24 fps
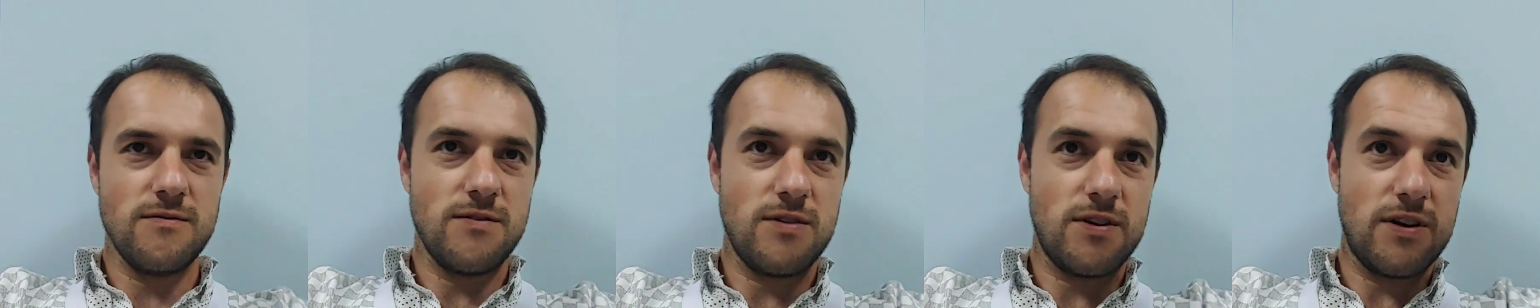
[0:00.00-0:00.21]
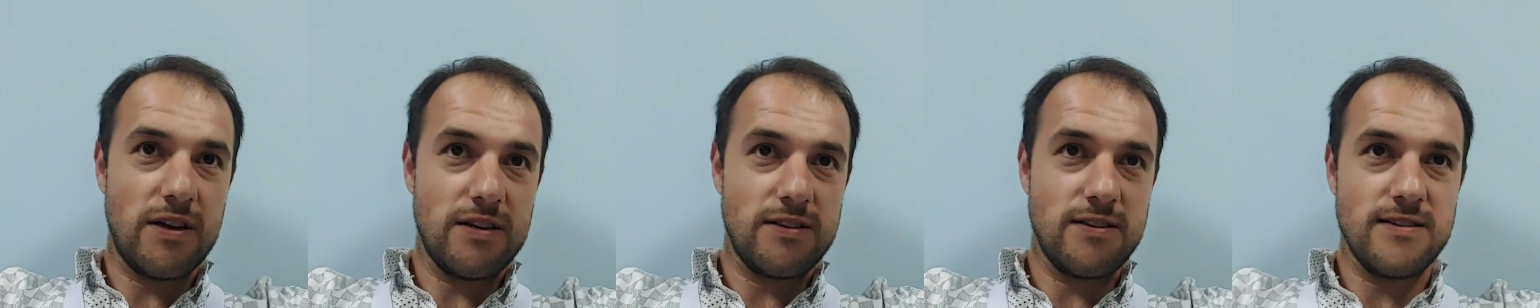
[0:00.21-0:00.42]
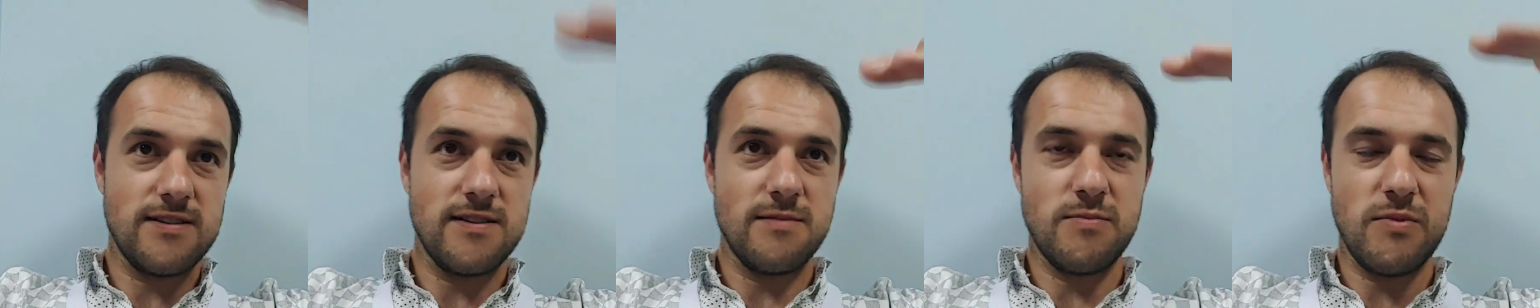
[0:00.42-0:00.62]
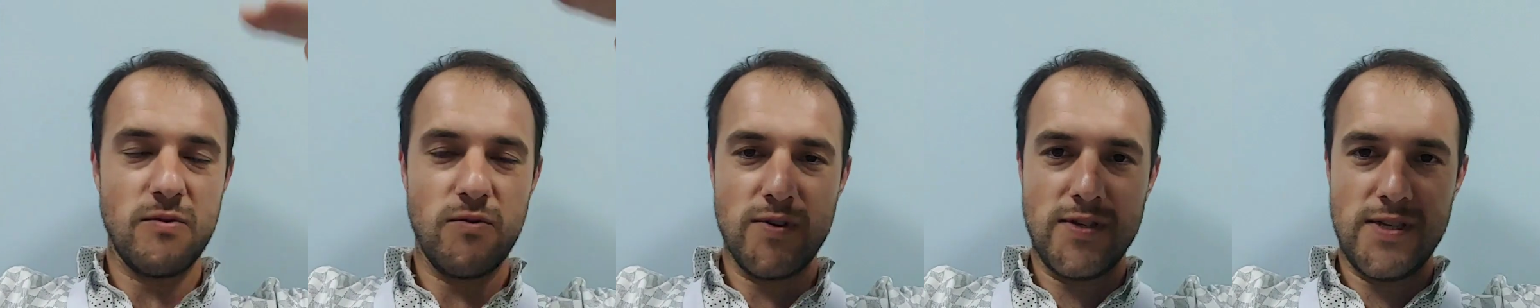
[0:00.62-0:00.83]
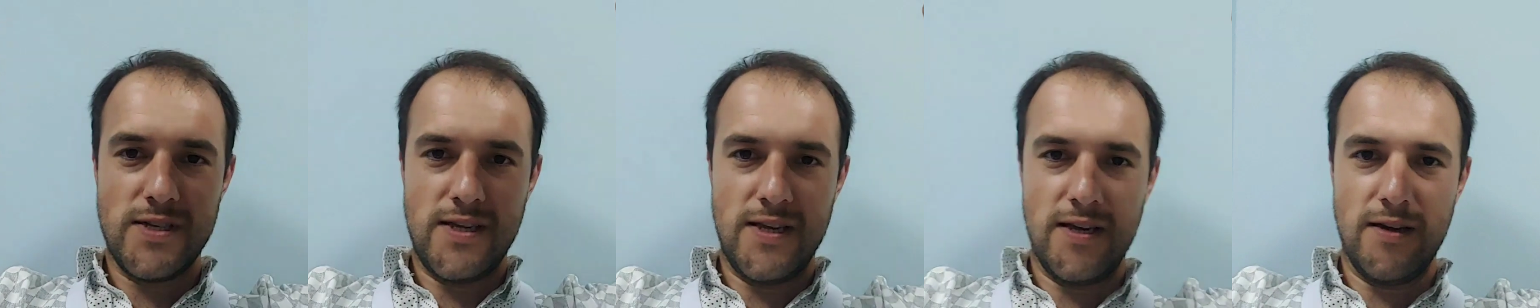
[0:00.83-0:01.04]
разница по
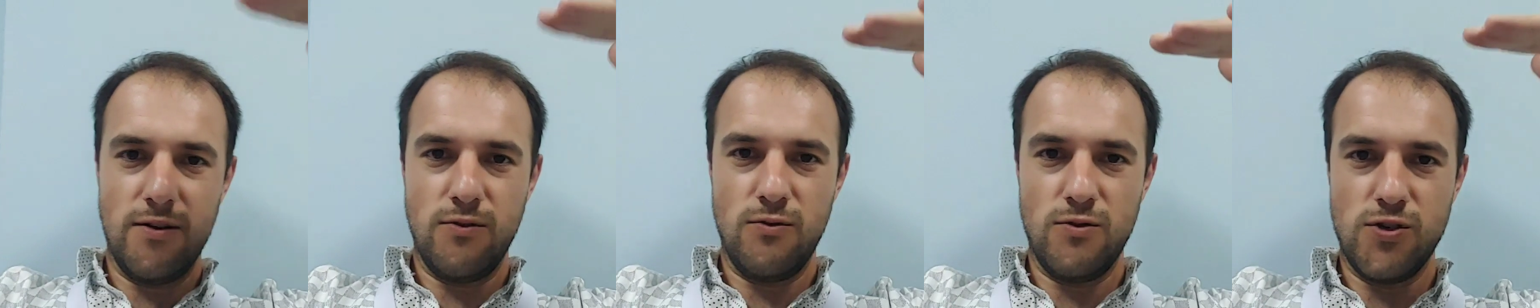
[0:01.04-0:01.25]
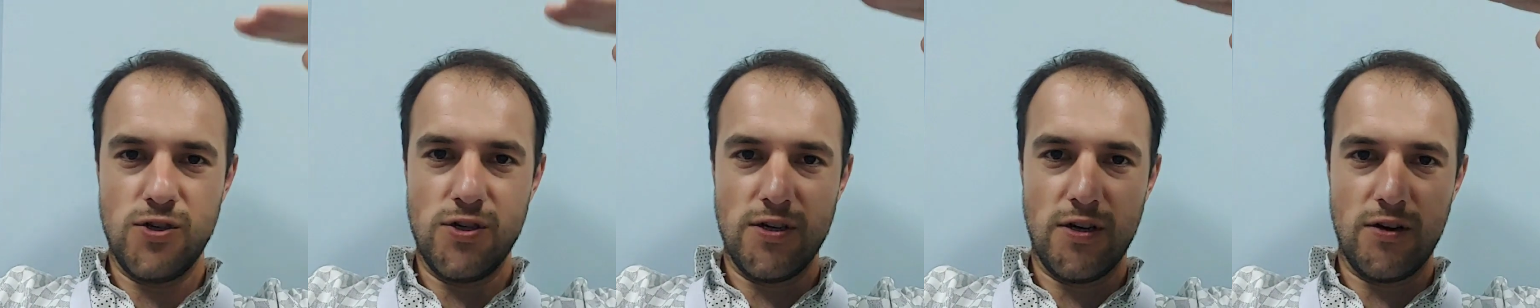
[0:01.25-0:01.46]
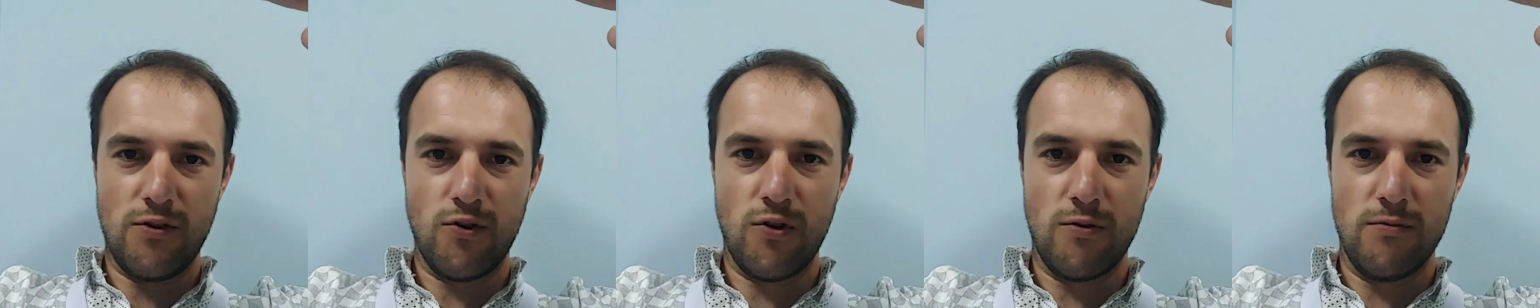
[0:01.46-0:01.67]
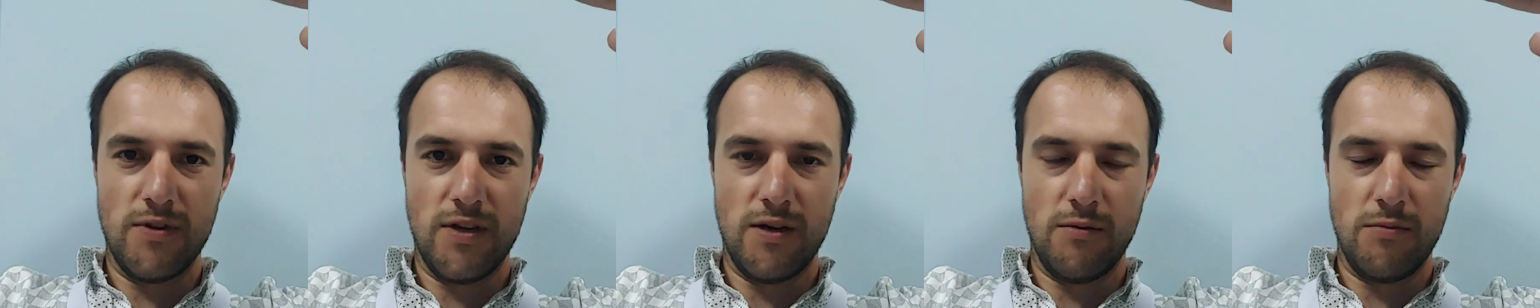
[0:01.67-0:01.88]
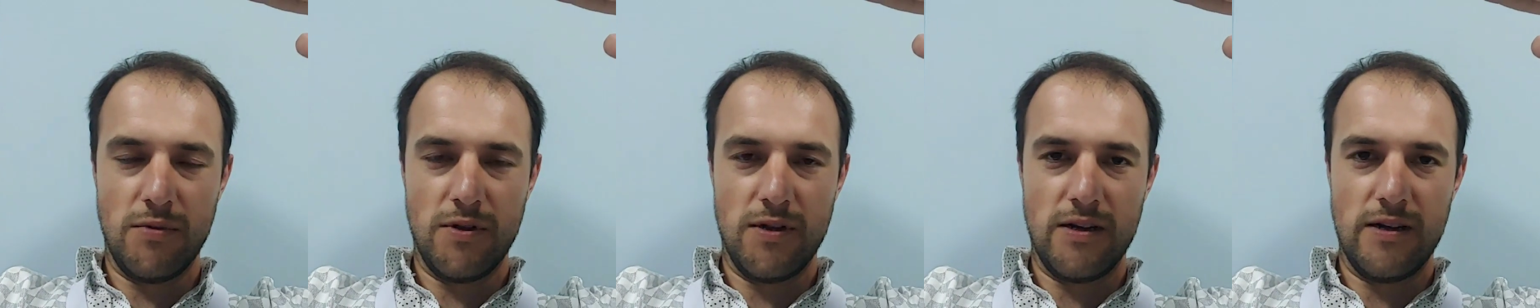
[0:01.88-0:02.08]
высоте очень
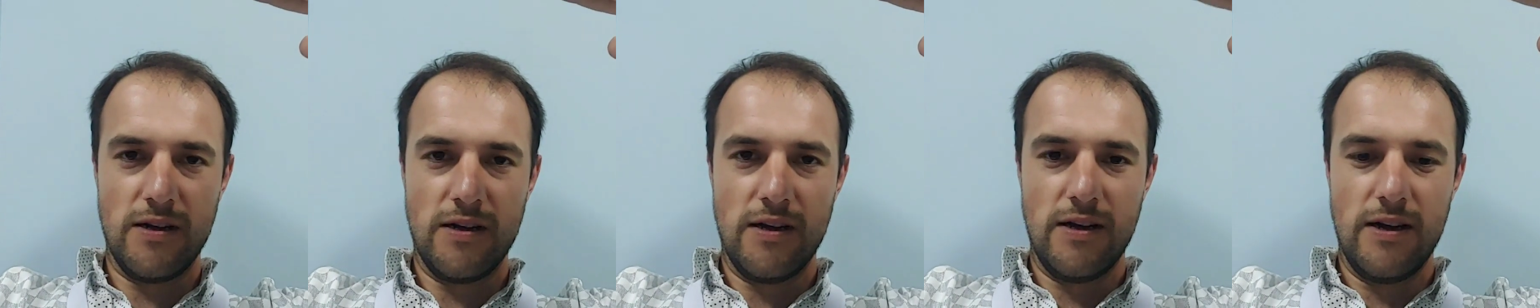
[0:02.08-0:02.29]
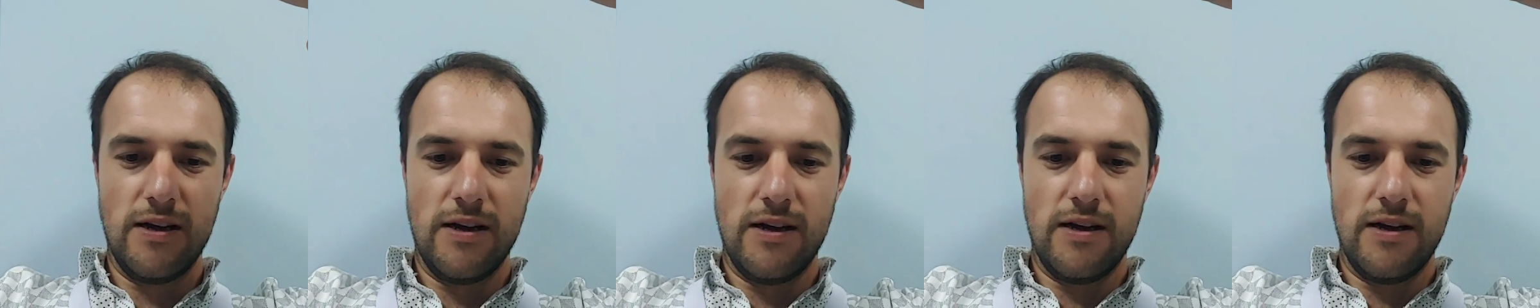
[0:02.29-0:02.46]
огромная была.